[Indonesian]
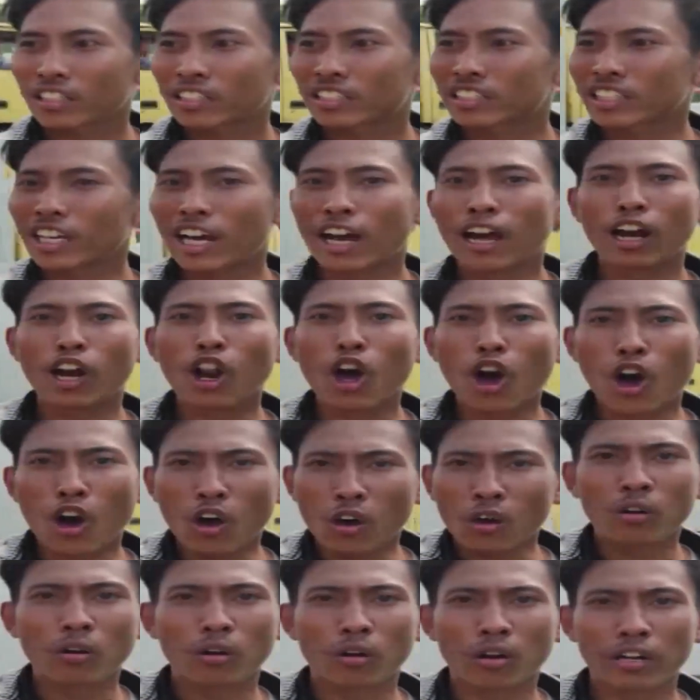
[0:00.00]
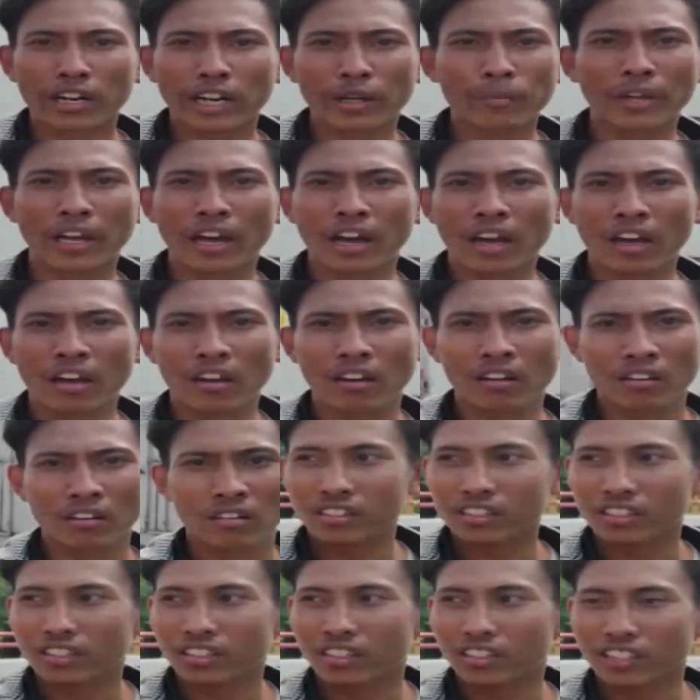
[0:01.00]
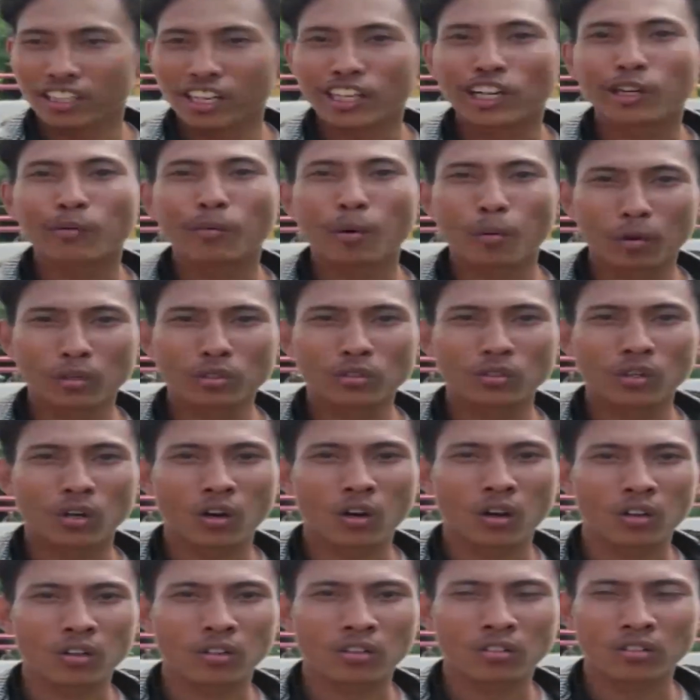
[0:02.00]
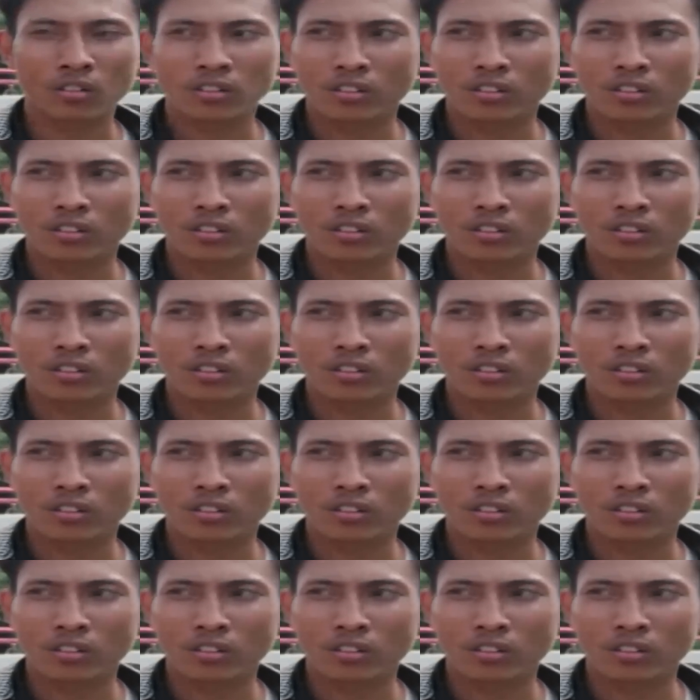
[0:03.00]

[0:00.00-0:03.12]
ya long remnya ya remnya bocor